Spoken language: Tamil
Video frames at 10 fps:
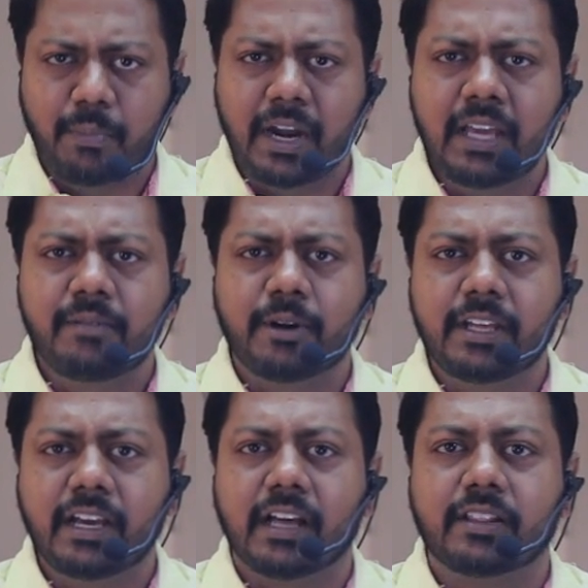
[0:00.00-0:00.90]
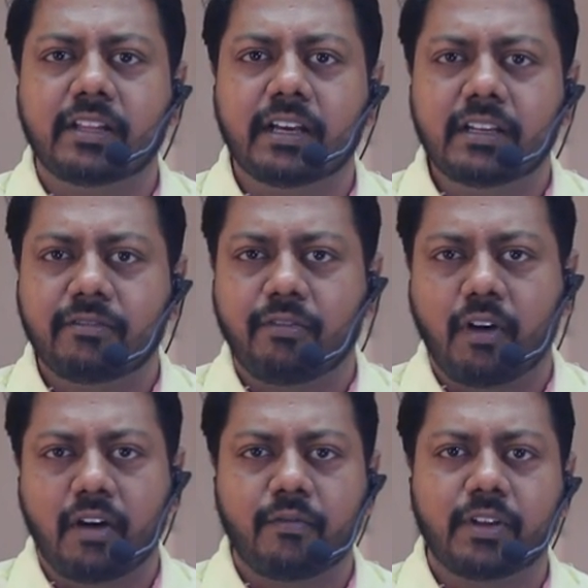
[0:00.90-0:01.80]
பழையபடி அந்த
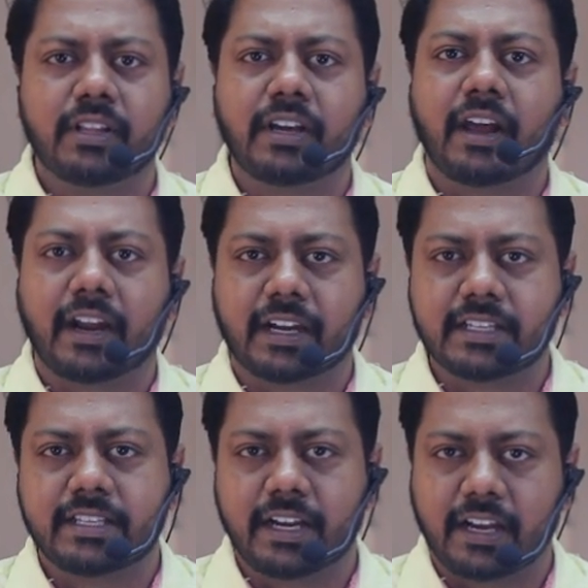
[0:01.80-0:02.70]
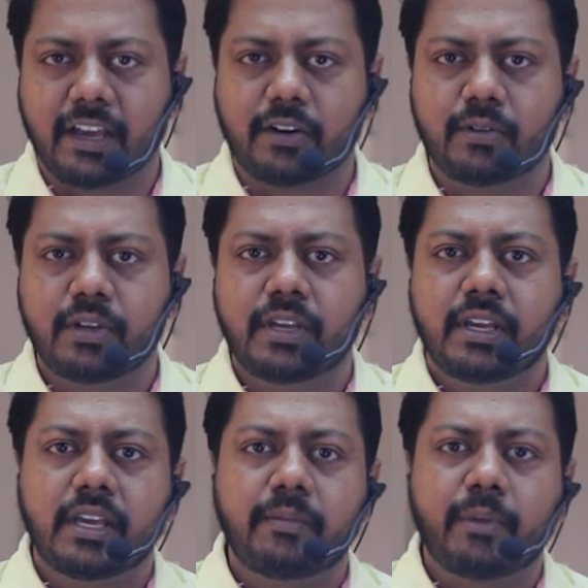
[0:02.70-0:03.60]
ஃபார்ம் வந்து கரெக்டாக செட் ஆயிரும்
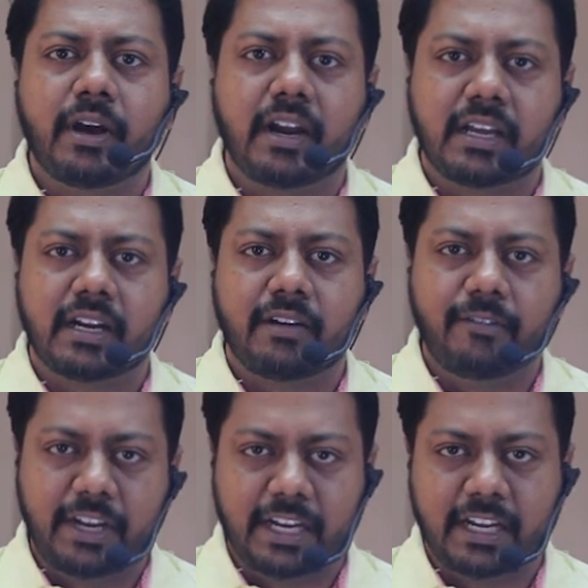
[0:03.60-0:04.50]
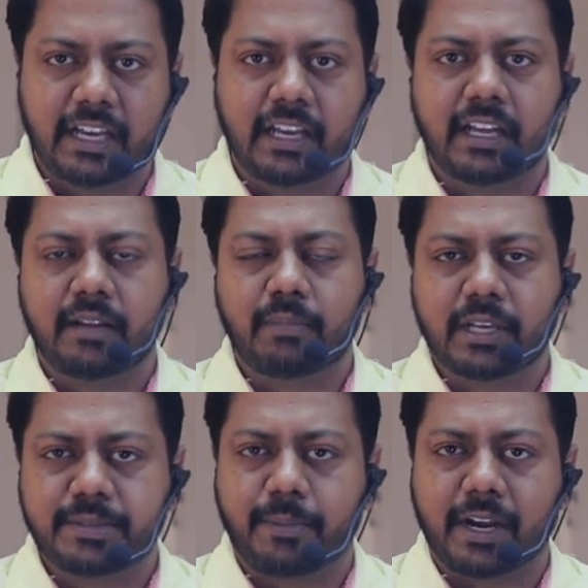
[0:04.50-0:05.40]
இப்போ ஆனால் நான் விட்டுட்டேன்
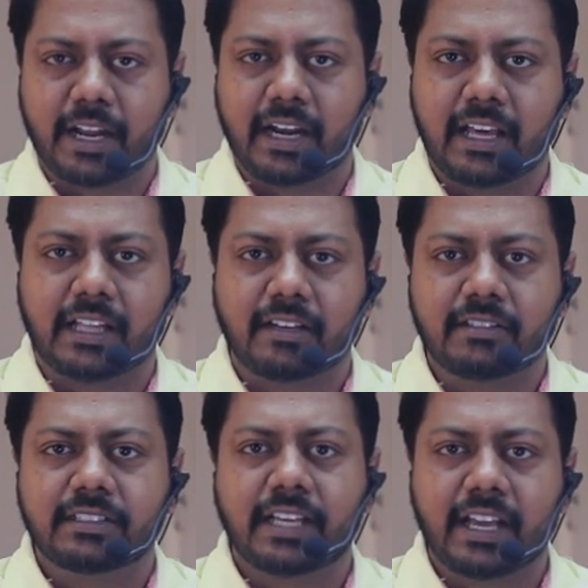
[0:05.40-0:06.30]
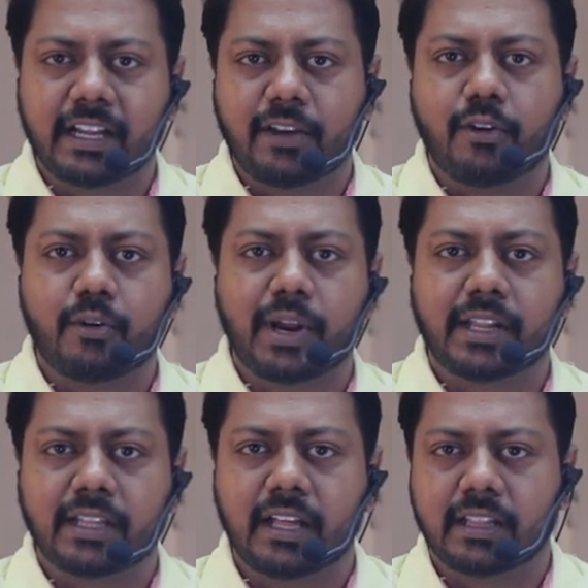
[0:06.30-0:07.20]
ரீப்ளேஸ் பண்ணலை அதாவது செயற்கையாக ஒரு
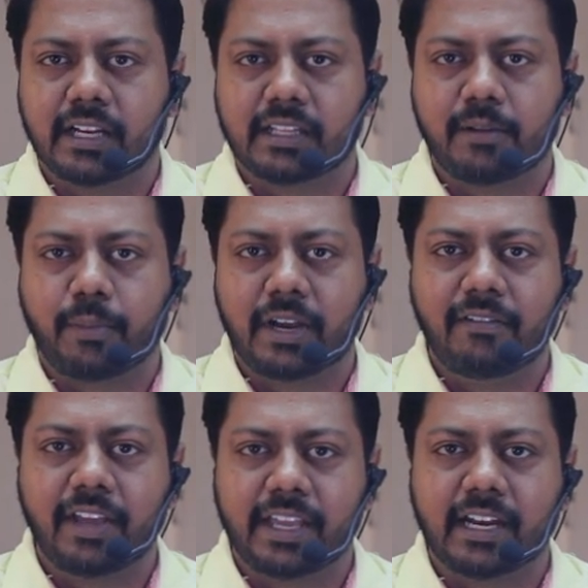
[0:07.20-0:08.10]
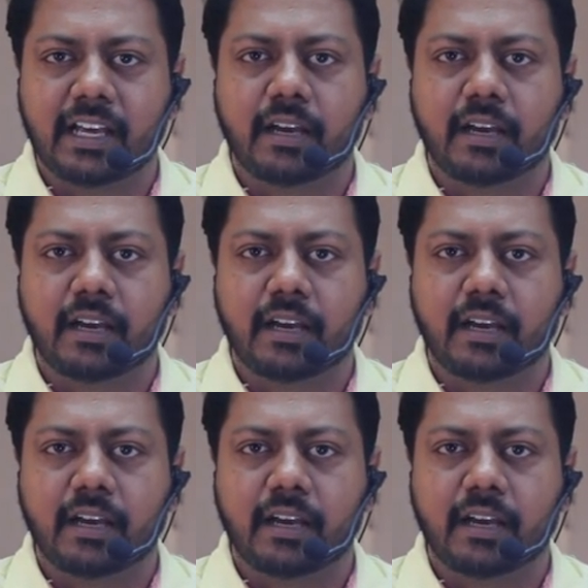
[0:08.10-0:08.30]
இடத்துல அந்த இடத்துல பல் வைக்கல